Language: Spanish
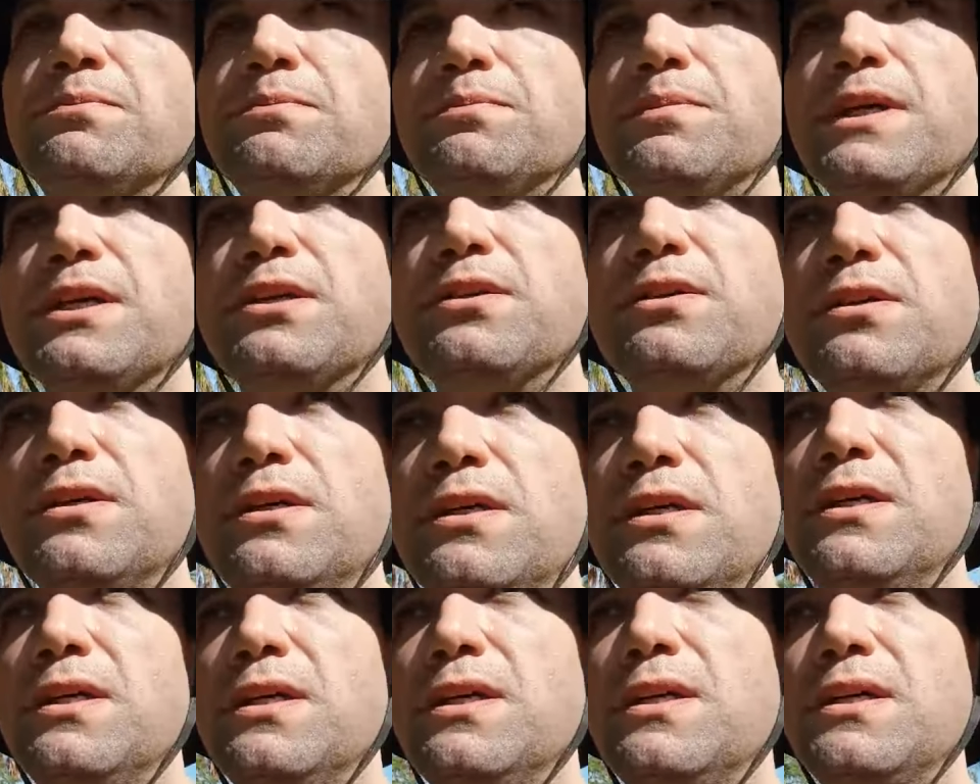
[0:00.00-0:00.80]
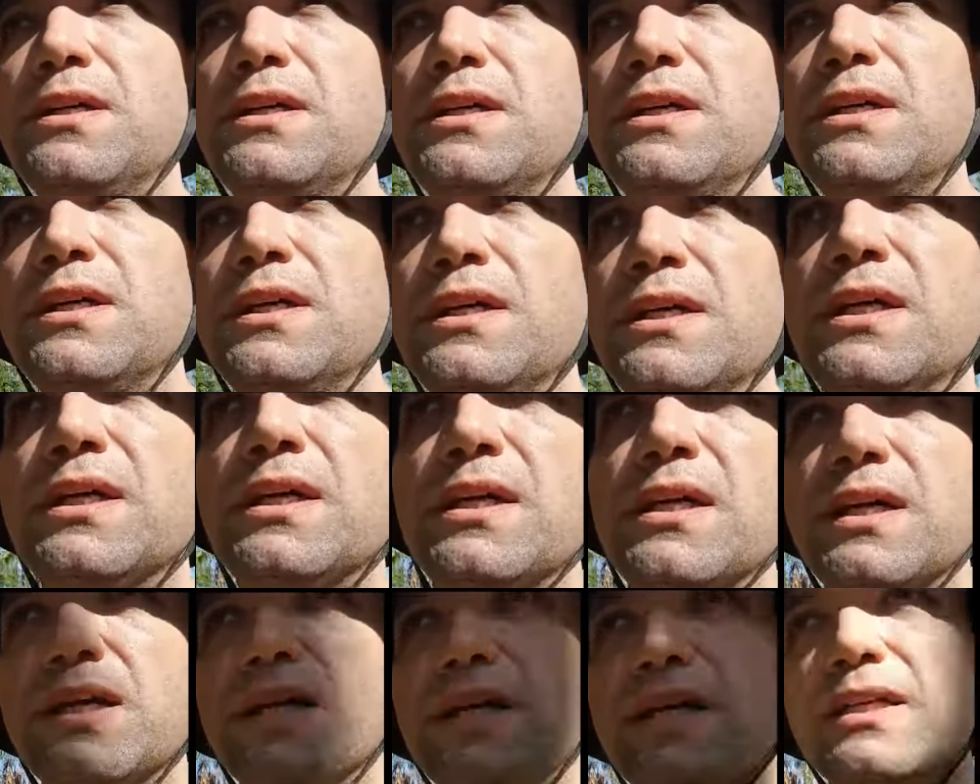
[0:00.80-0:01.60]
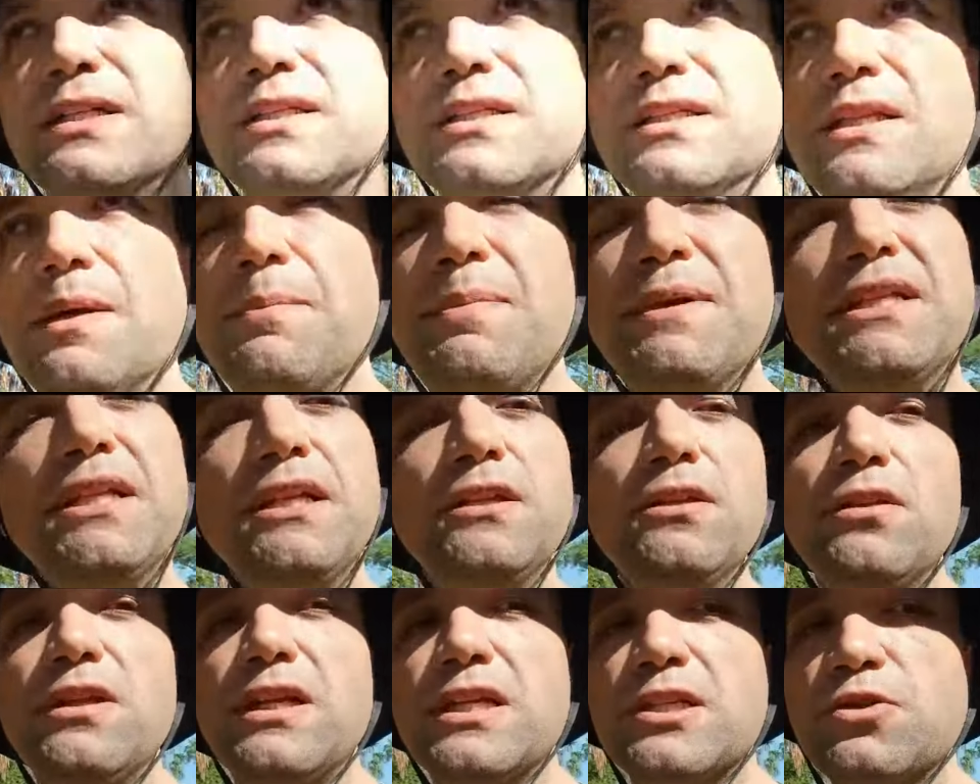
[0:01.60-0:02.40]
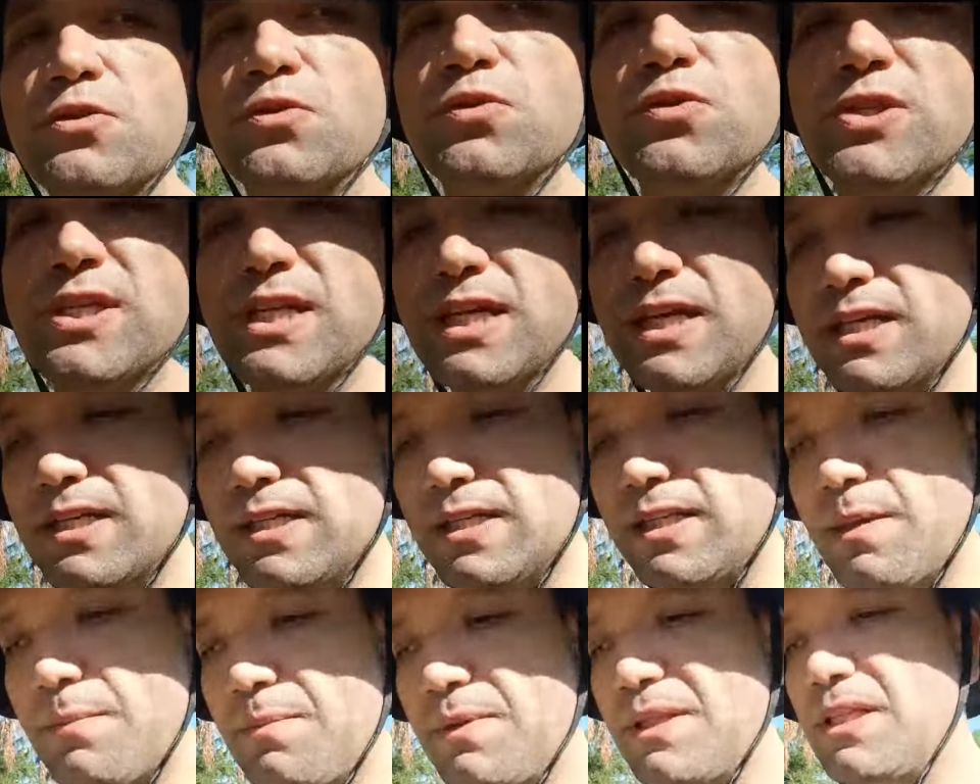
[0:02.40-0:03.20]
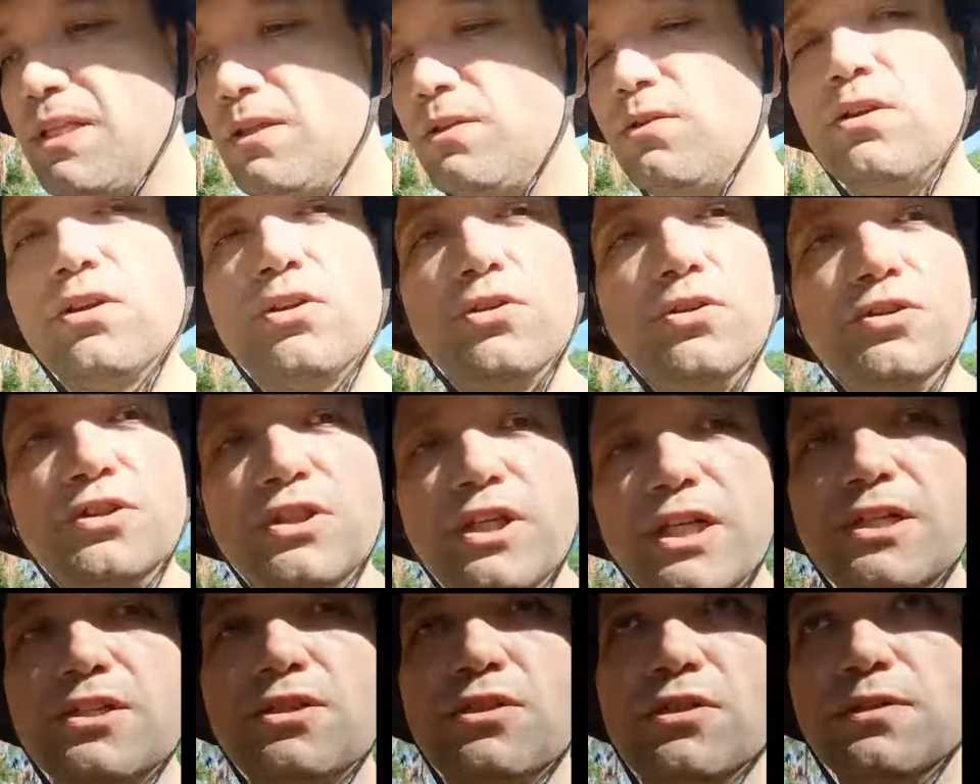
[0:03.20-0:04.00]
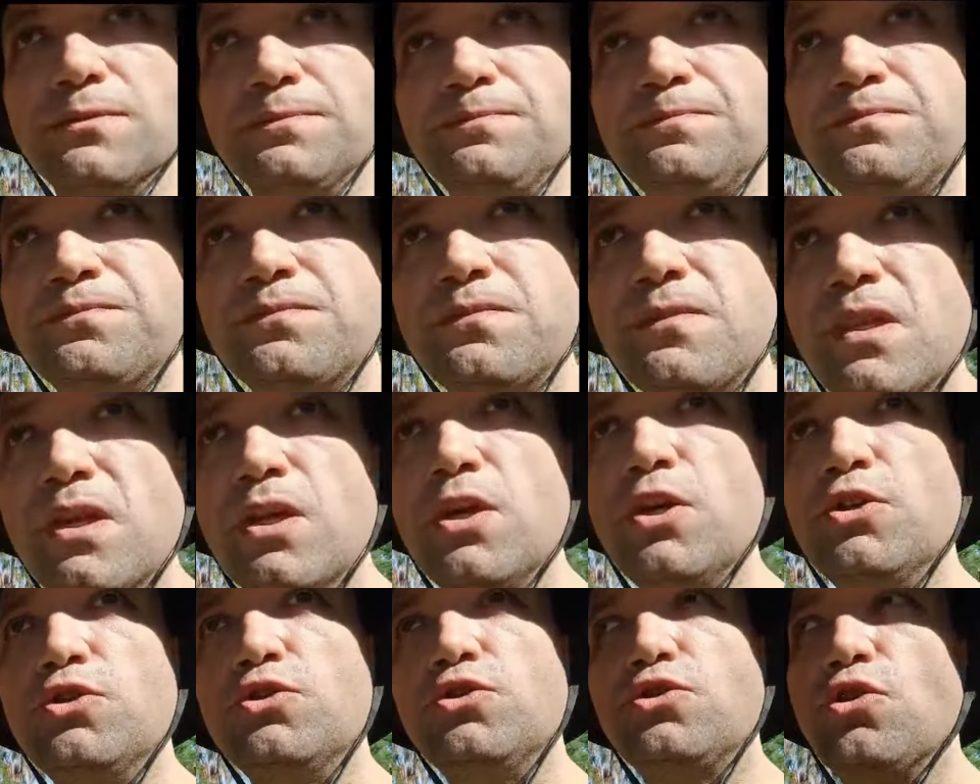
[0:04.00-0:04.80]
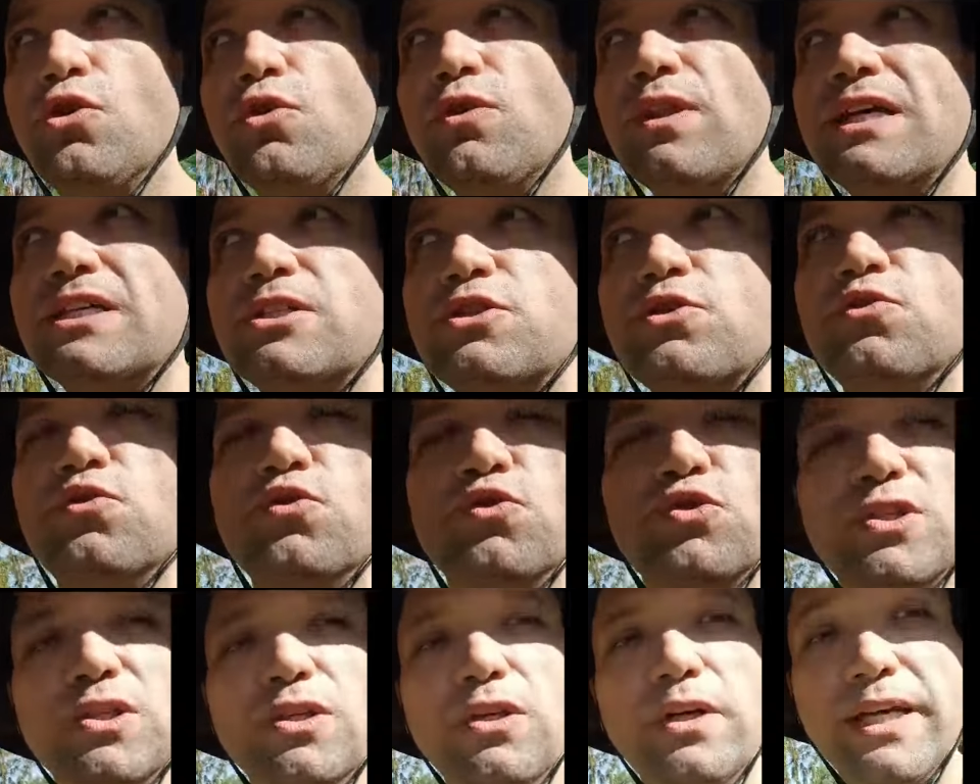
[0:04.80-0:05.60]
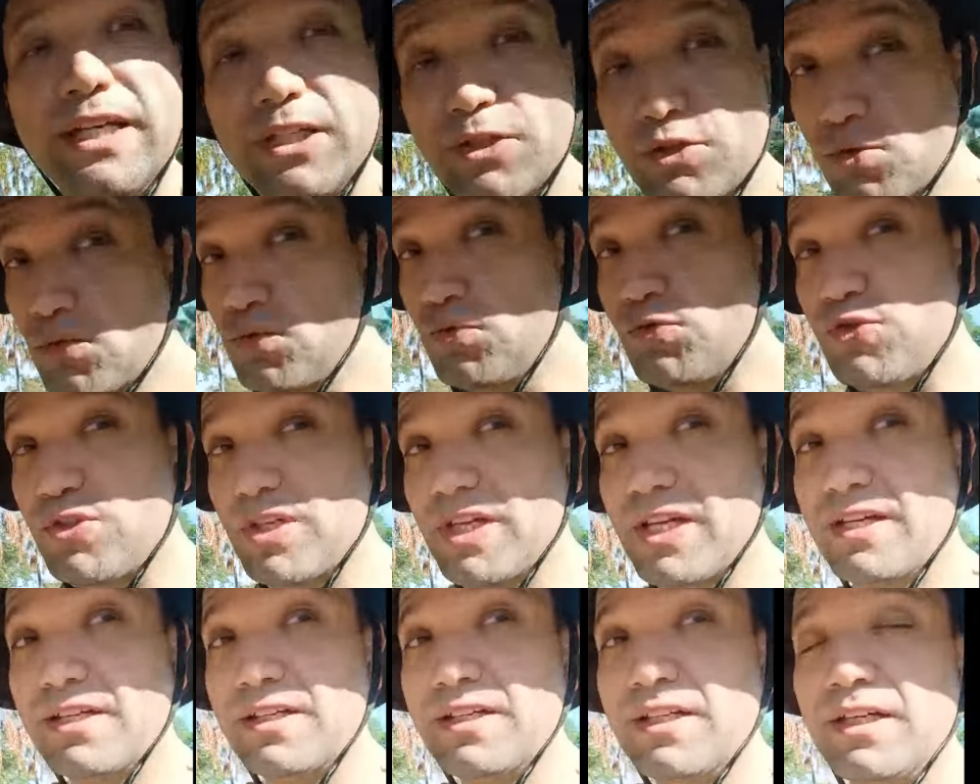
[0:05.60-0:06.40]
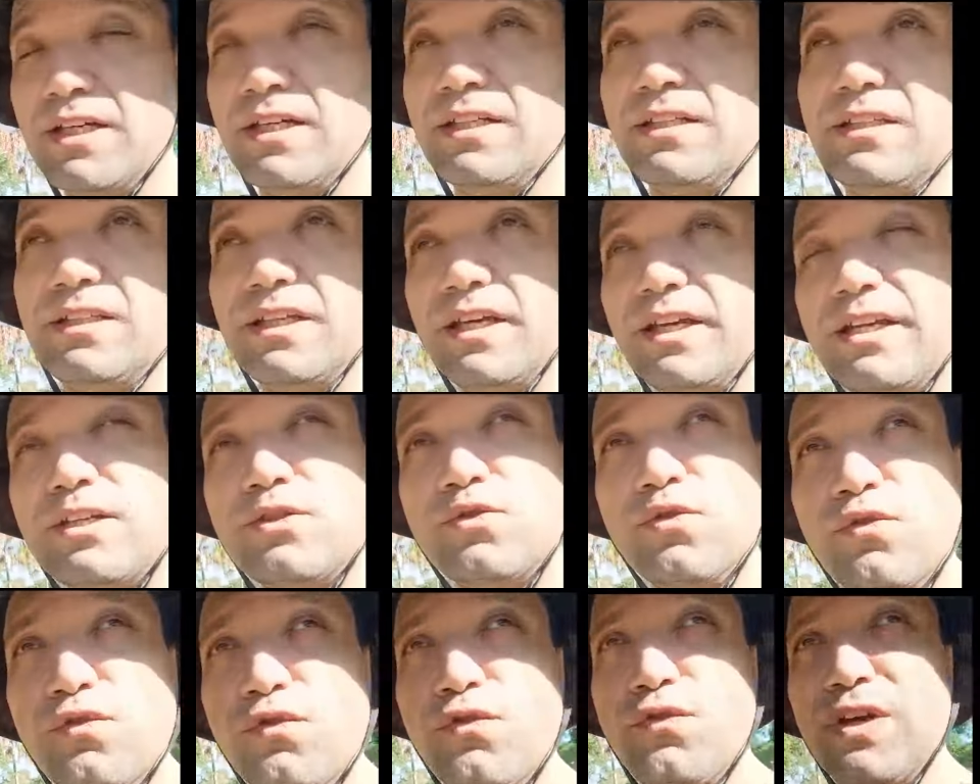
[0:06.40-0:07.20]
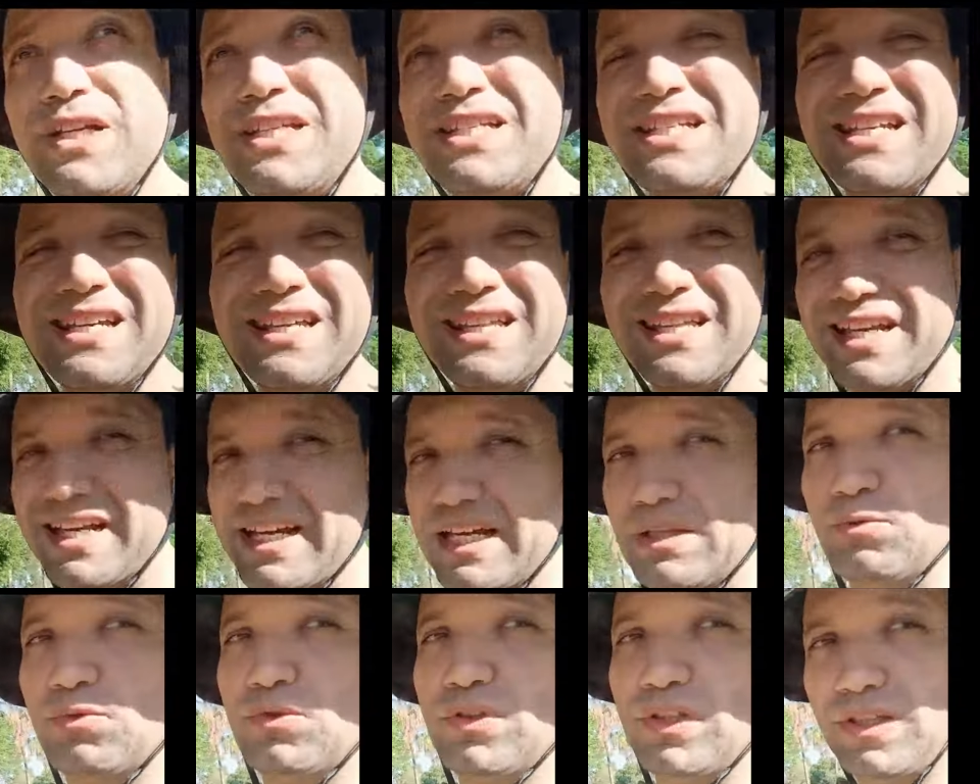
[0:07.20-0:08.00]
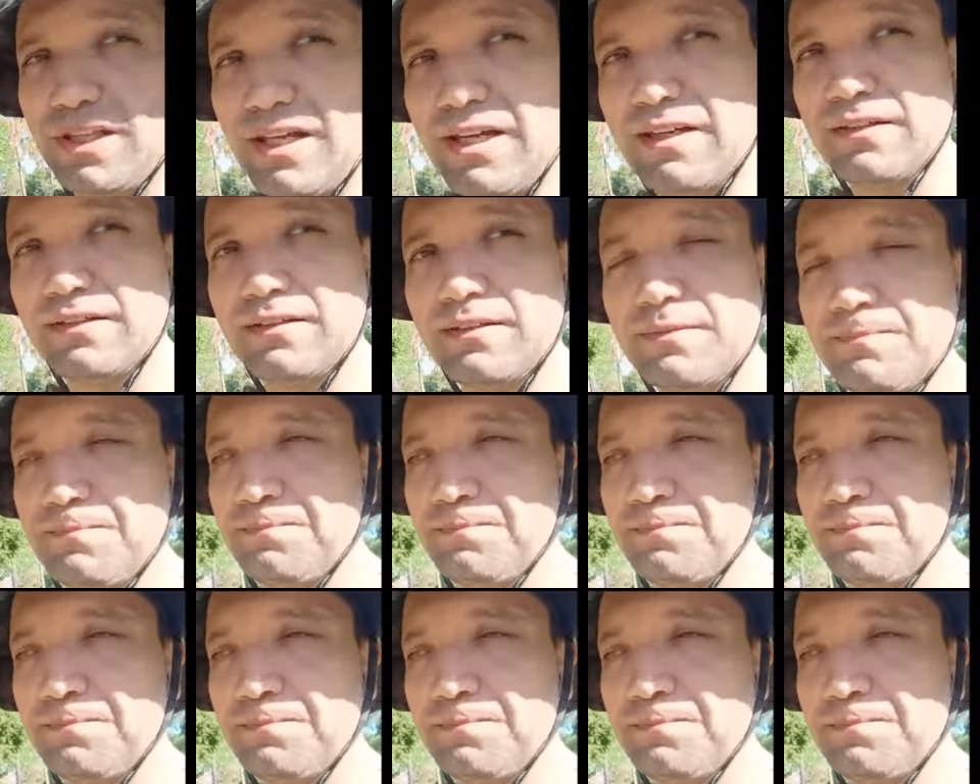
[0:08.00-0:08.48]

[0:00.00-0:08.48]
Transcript: Pero dependiendo de la excusa y dependiendo del contexto, toda excusa tiene su fecha de caducidad.